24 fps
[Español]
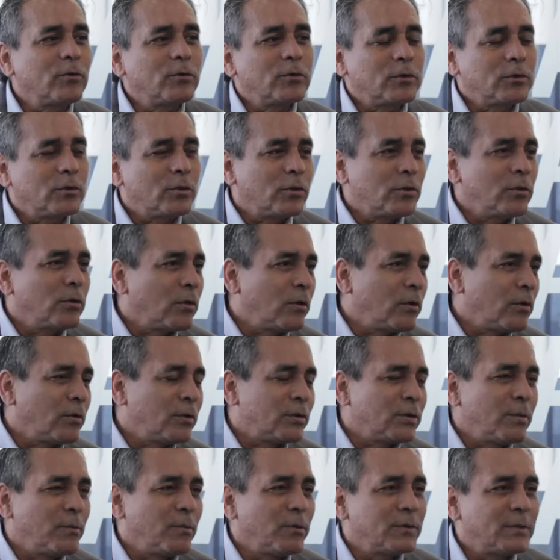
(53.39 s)
Nosotros nos
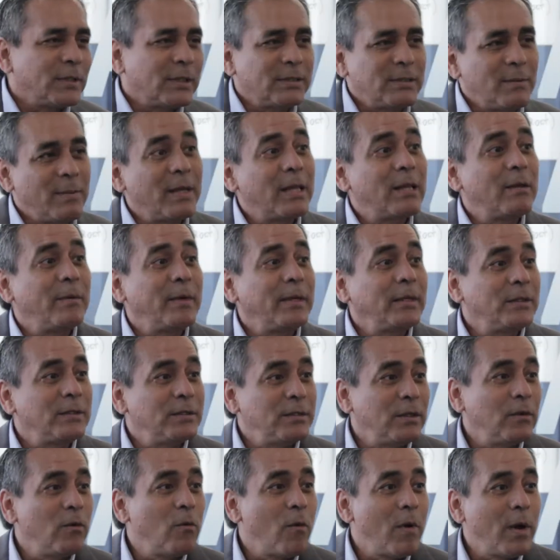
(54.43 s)
conocemos hace más de
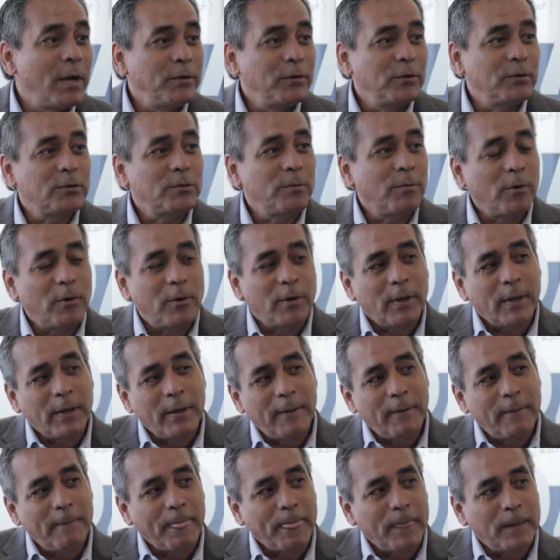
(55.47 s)
25 años
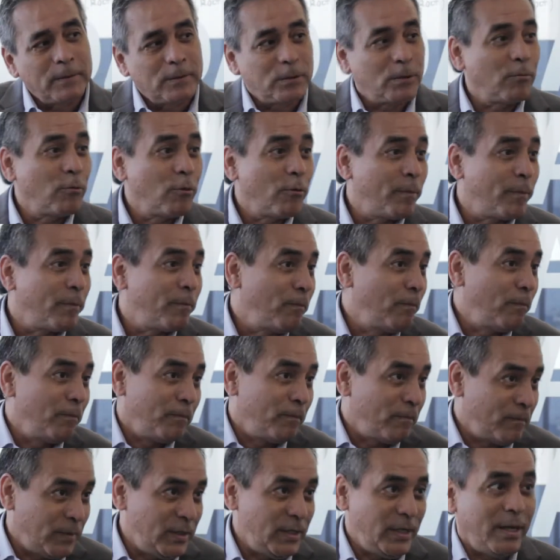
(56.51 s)
porque somos
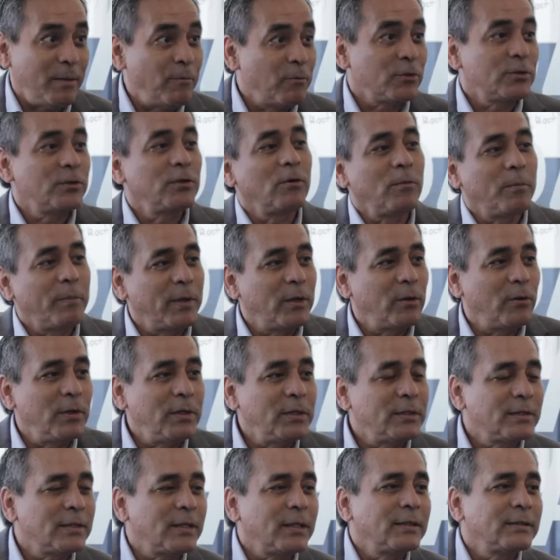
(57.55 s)
y hemos sido
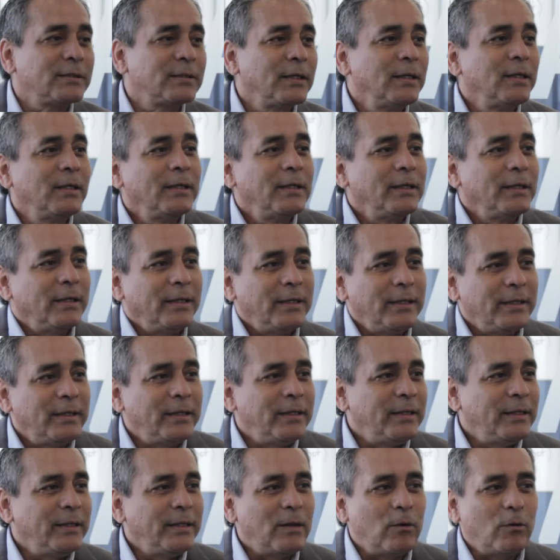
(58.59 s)
periodistas
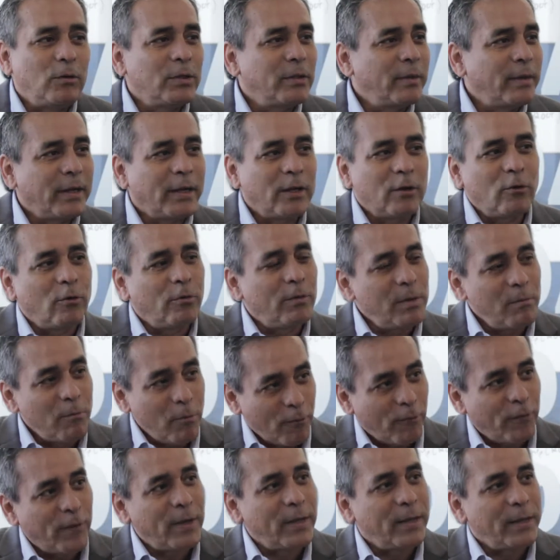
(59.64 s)
y la última vez que nos
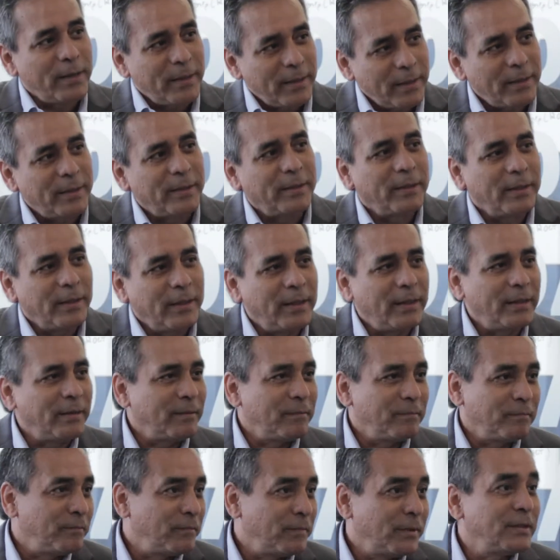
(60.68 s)
vimos fue
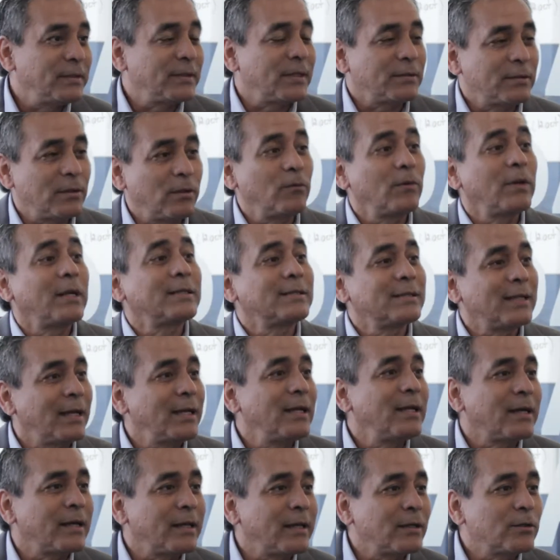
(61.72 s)
quizás en una
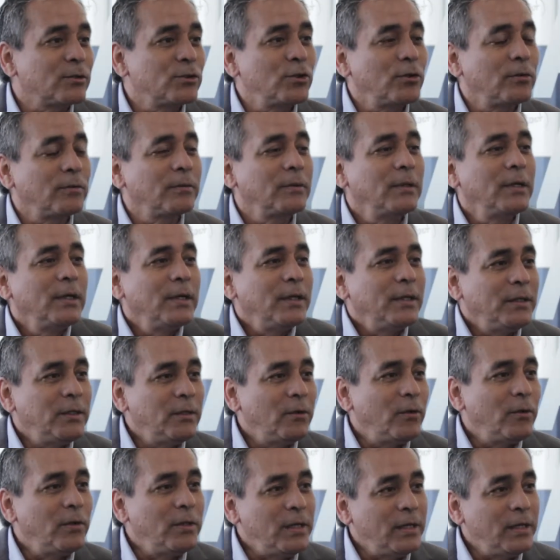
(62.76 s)
sala de redacción y hoy